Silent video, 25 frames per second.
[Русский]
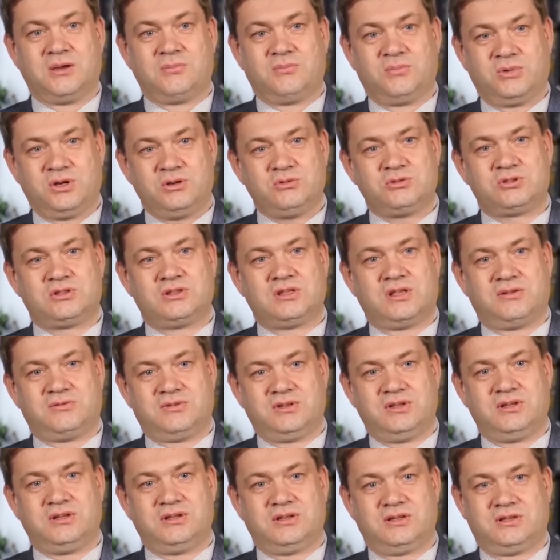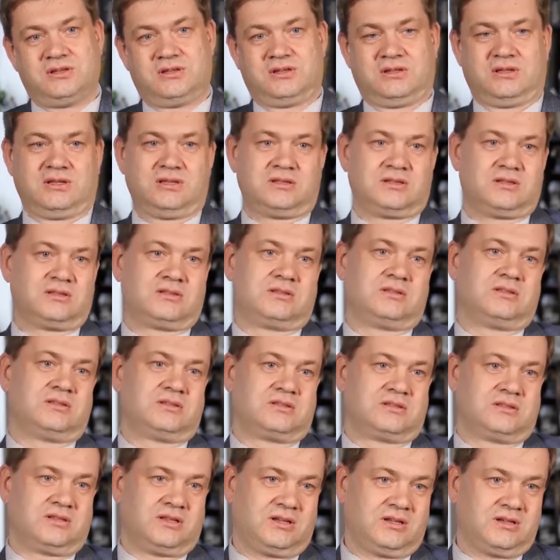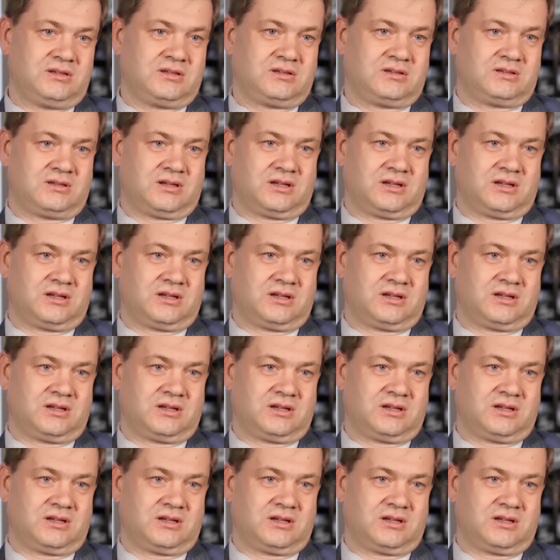мы установили этот знак,